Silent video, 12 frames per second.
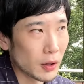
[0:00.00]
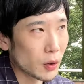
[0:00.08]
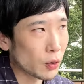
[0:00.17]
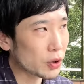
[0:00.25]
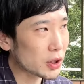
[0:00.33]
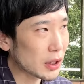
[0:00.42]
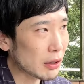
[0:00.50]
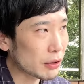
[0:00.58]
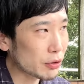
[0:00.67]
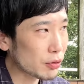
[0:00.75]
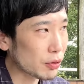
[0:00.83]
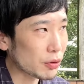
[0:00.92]
沖縄
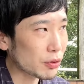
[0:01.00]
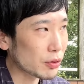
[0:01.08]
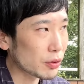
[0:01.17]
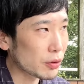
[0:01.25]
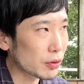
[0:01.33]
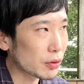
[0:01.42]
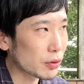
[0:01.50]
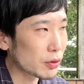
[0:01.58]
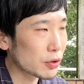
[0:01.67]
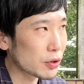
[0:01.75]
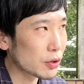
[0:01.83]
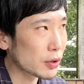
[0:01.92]
旅行の、
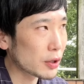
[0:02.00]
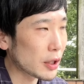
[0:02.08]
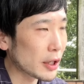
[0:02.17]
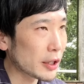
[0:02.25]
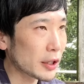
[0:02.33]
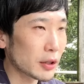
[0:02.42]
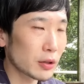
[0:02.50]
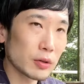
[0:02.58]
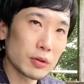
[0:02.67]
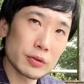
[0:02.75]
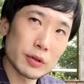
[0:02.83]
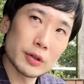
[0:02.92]
あれ
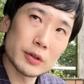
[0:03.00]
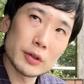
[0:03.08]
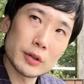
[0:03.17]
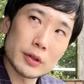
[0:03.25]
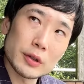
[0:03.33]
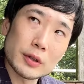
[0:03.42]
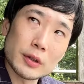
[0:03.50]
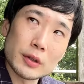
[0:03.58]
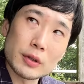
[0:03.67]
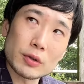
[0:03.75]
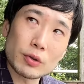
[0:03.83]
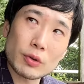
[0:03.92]

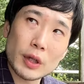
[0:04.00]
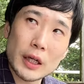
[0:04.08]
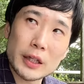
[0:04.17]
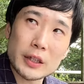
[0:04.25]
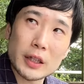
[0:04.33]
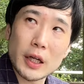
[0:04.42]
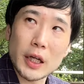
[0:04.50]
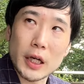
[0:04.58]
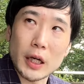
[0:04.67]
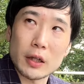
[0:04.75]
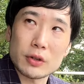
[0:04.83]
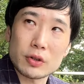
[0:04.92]
動画上げてない
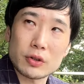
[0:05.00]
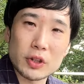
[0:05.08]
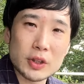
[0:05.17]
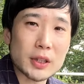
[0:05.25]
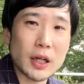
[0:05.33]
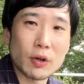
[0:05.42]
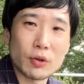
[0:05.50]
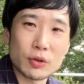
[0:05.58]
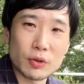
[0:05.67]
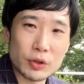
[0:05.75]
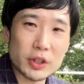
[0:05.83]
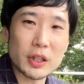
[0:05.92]
か。ちょっといつか
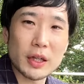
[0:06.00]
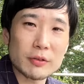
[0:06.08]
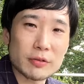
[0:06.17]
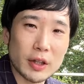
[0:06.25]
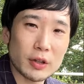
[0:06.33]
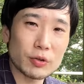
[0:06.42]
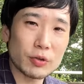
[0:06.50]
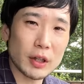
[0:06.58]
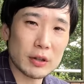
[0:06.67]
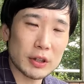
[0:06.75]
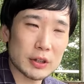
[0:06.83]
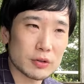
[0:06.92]
沖縄のね、動
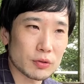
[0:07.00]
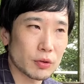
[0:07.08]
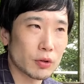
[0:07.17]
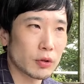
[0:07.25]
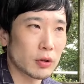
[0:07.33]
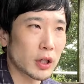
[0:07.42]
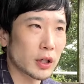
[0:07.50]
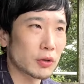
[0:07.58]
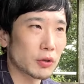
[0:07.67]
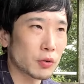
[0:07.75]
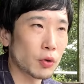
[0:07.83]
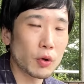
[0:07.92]
画のやつを、あ
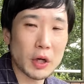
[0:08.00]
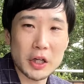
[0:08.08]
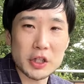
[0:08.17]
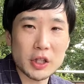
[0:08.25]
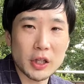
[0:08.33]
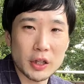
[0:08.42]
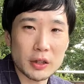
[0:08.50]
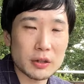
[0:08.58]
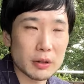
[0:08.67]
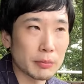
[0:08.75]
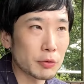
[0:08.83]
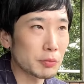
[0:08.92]
の、公開したいなっ
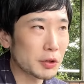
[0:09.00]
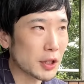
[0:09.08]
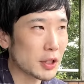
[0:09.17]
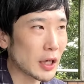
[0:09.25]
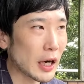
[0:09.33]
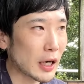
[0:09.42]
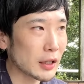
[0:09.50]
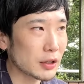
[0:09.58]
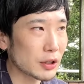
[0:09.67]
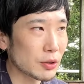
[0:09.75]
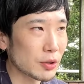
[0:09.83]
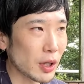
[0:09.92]
て。も、もしかしたら上がっ
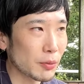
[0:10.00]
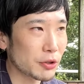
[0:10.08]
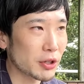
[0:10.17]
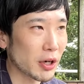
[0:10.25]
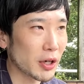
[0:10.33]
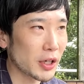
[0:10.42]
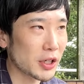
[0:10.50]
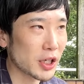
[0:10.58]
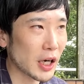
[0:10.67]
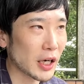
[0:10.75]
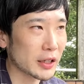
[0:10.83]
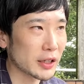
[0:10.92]
てるかもしれないし、
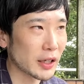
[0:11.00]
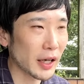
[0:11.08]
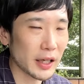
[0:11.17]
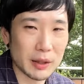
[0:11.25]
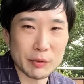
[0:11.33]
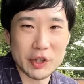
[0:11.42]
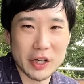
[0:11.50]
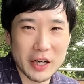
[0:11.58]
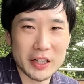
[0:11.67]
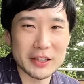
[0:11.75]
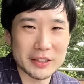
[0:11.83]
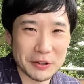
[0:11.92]
上がってないかもしれ
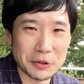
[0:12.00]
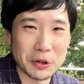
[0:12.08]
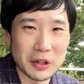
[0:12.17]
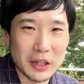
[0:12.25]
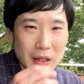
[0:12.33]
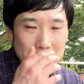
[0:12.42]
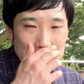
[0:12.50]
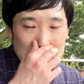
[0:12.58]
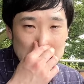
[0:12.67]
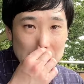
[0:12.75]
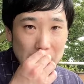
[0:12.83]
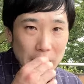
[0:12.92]
ないんですけど、まあ、
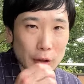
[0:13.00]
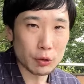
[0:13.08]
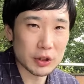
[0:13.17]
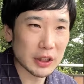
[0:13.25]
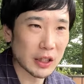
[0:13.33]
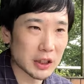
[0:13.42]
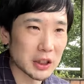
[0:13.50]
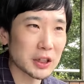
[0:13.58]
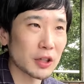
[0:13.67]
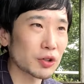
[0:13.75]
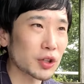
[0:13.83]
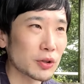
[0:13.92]
いつかね、沖縄に行っ
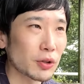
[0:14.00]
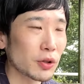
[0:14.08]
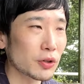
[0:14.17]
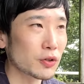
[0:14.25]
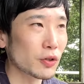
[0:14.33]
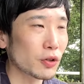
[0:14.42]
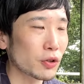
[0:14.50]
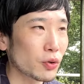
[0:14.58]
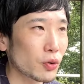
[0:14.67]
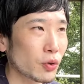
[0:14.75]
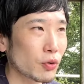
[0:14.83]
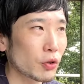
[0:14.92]
た時のその旅
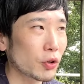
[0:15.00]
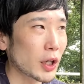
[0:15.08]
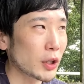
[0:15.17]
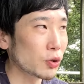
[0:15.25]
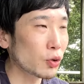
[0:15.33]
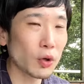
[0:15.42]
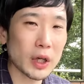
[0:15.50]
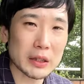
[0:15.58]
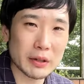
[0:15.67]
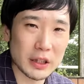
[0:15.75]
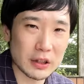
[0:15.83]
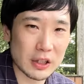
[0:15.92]
行を、あの、動画で
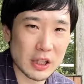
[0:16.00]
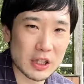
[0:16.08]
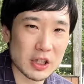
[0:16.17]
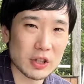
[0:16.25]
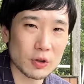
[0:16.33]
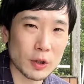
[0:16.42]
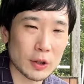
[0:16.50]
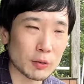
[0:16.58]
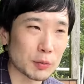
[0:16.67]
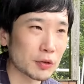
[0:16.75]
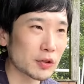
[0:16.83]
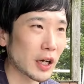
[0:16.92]
はなくて写真とあと
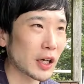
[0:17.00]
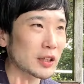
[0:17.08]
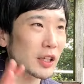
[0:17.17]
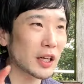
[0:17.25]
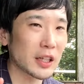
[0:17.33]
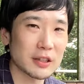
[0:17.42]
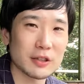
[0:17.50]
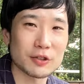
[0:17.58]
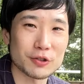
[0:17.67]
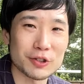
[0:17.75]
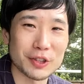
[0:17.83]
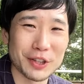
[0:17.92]
僕が勝手に解説
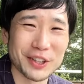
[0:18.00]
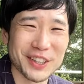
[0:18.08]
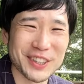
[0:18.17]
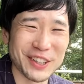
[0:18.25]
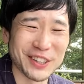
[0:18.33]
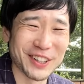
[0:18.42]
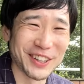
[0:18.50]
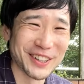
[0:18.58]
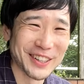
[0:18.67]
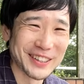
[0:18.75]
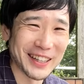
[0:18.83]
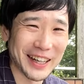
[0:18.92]
するっていうその、
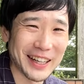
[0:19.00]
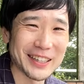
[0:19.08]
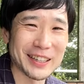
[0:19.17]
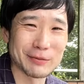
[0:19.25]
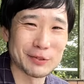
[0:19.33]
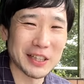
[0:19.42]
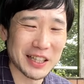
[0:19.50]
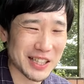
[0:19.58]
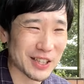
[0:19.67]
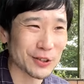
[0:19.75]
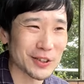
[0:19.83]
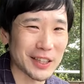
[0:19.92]
なんか変な
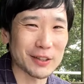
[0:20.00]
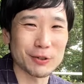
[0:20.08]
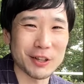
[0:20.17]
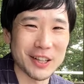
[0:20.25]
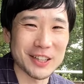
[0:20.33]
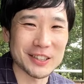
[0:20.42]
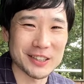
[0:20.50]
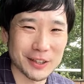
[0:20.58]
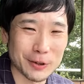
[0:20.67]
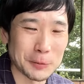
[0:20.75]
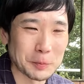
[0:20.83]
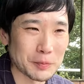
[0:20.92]
昔撮った動画なんですけ
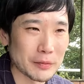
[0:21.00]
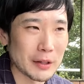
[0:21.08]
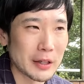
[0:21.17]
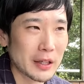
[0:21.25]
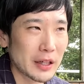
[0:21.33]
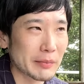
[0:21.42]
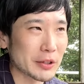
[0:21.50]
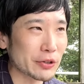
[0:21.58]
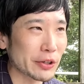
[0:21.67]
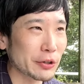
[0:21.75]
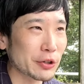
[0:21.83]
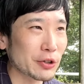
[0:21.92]
ど、まあ、そ
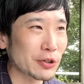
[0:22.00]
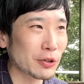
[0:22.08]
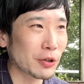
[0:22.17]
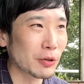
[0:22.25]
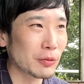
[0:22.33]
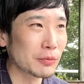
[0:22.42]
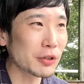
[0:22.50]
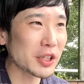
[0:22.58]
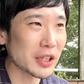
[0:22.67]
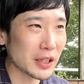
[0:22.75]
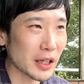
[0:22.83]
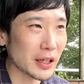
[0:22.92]
れをちょっと、も
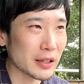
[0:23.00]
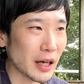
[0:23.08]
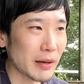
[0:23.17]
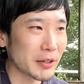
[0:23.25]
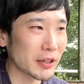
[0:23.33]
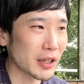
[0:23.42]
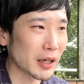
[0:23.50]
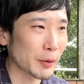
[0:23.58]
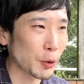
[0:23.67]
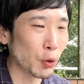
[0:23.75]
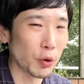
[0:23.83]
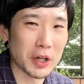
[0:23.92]
しね、タイミングがあれば
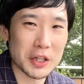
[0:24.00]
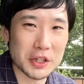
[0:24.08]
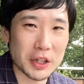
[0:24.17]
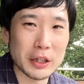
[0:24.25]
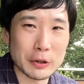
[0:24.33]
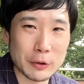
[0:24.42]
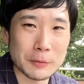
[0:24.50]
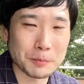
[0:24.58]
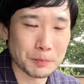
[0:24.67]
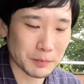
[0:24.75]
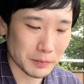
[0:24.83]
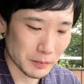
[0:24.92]
公開したいなと
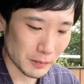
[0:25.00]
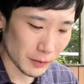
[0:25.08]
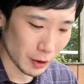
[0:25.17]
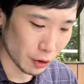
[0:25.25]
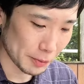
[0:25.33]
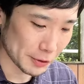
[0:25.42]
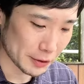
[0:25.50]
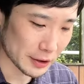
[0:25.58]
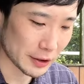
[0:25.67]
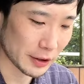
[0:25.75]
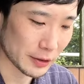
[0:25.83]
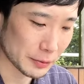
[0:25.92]
思うんで
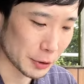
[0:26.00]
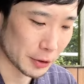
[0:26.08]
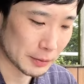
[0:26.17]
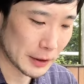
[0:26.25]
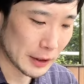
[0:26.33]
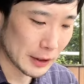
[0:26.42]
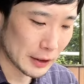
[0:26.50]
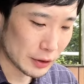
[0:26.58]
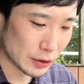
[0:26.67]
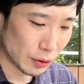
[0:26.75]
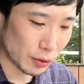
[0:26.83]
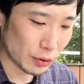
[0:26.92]
すけれども、
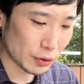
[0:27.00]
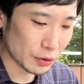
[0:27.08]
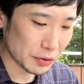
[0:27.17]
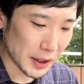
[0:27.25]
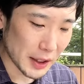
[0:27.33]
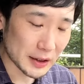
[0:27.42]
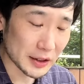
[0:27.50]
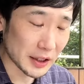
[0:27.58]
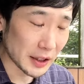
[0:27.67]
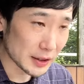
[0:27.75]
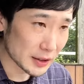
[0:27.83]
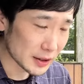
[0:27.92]
そことは
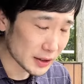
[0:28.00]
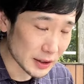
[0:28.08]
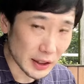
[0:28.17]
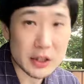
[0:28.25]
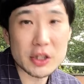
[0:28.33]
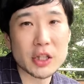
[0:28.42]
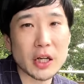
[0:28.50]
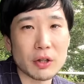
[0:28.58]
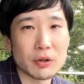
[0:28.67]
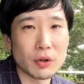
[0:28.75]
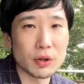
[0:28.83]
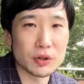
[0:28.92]
全然違う。
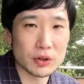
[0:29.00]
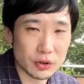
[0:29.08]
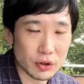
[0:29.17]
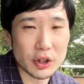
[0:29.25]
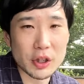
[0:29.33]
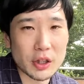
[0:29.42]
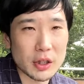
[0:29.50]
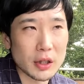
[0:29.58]
本当に。